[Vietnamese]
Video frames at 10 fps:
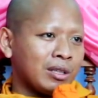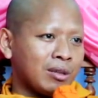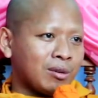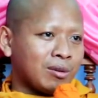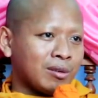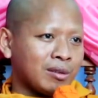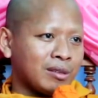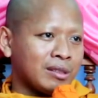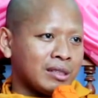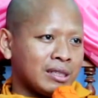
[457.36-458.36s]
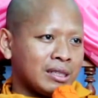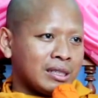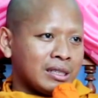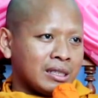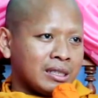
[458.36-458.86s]
thổ
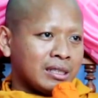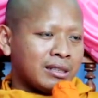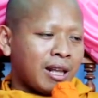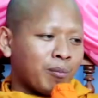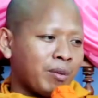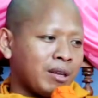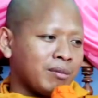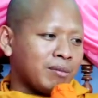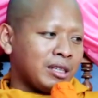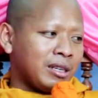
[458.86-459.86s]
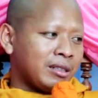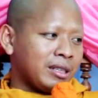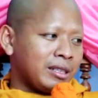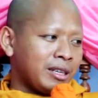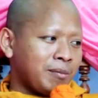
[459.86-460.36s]
tam bất bây dương
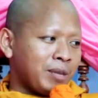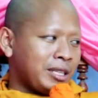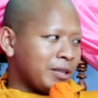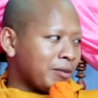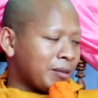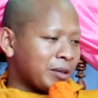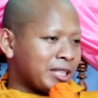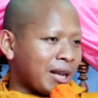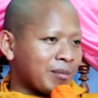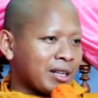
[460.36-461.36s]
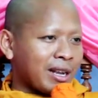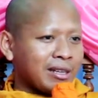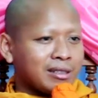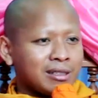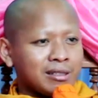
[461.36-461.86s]
này gì pi chỉ biết phải chạm ngày
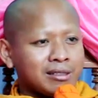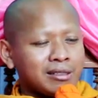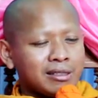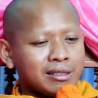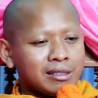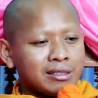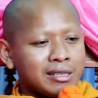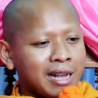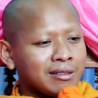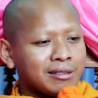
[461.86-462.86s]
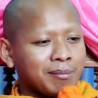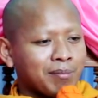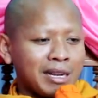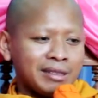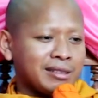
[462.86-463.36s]
cứ giang sầm
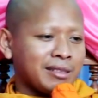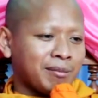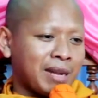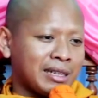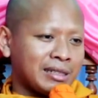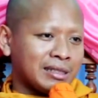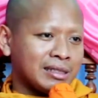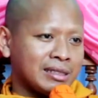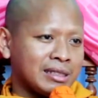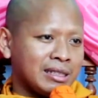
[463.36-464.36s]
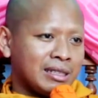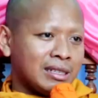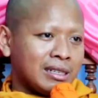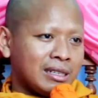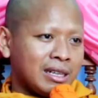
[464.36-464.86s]
mảnh
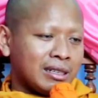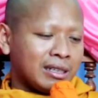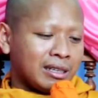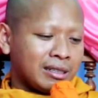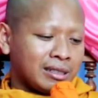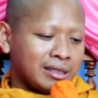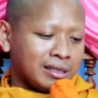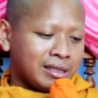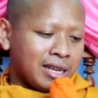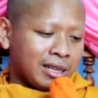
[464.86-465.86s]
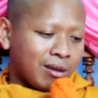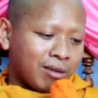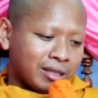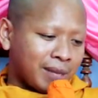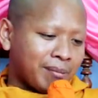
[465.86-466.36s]
là chỉ
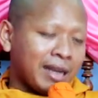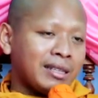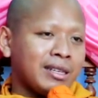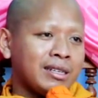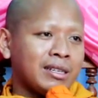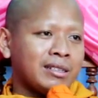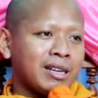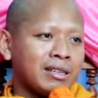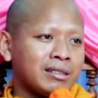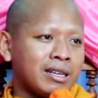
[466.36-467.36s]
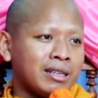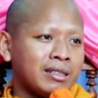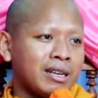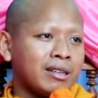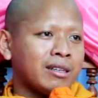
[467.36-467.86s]
thua sầm mảnh thì dương tới để
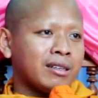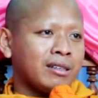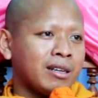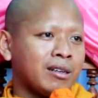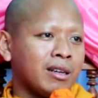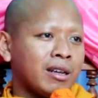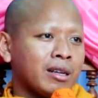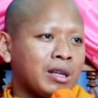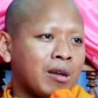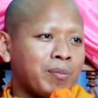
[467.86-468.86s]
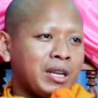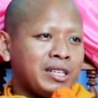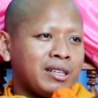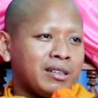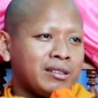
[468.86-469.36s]
kết dương đỏ bây
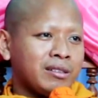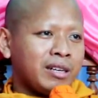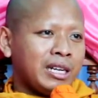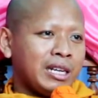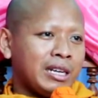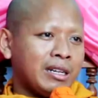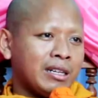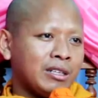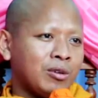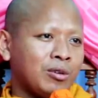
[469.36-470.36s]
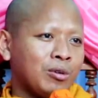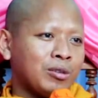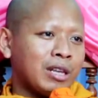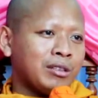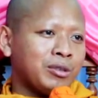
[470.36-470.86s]
dương riêng du
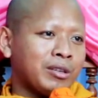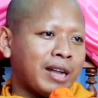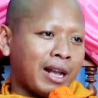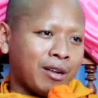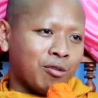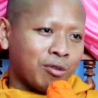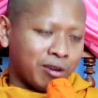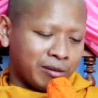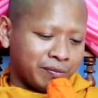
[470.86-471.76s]
tới chỗ cá hô